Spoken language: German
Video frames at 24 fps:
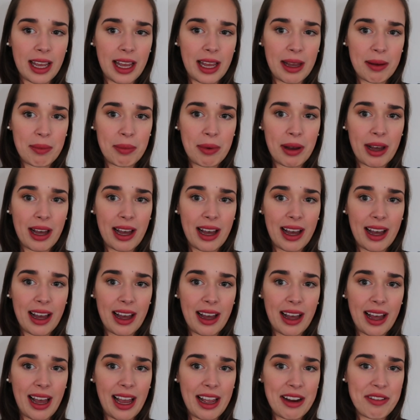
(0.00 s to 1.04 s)

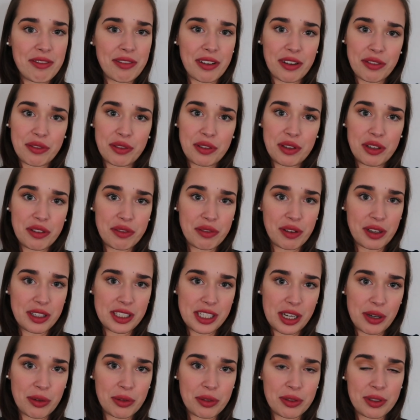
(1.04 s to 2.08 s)
aber einfach für die
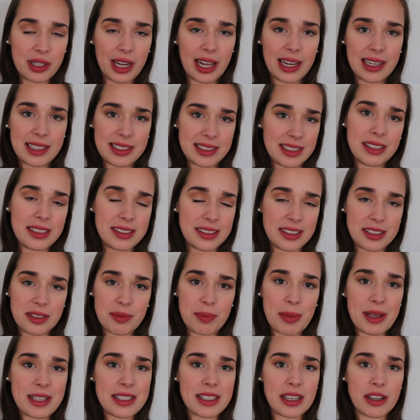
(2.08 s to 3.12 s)
Verdauung und alles ist es
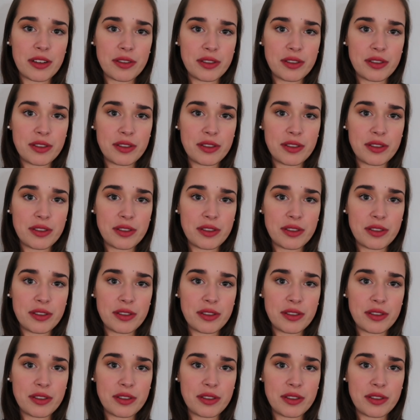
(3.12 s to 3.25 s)
besser,